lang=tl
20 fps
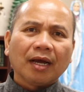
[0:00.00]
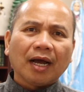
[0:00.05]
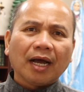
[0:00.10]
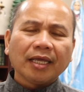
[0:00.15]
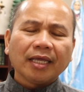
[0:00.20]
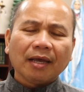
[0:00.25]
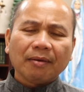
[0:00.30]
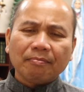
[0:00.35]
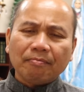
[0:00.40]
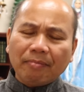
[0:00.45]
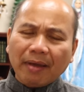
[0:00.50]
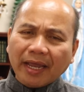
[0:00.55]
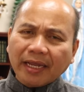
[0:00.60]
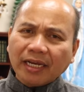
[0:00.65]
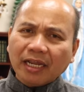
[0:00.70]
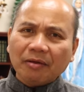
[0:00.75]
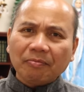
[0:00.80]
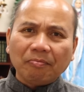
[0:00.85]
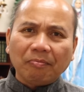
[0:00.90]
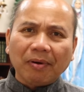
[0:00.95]
I have
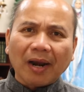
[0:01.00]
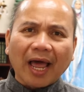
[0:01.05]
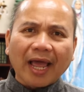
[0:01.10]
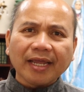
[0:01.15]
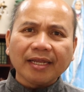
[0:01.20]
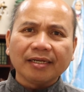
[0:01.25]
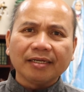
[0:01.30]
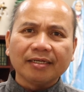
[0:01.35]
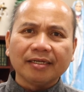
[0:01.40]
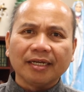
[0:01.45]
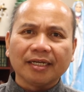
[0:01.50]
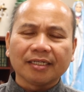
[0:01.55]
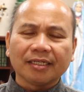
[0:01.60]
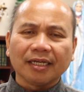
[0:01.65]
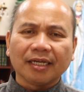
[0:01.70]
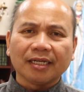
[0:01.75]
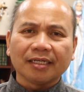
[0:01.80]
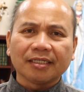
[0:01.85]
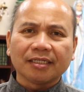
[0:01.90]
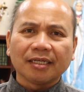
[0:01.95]
many
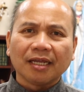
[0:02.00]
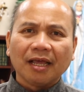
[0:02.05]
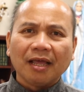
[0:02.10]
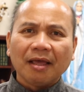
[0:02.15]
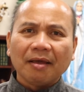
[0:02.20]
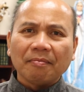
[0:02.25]
blindnesses.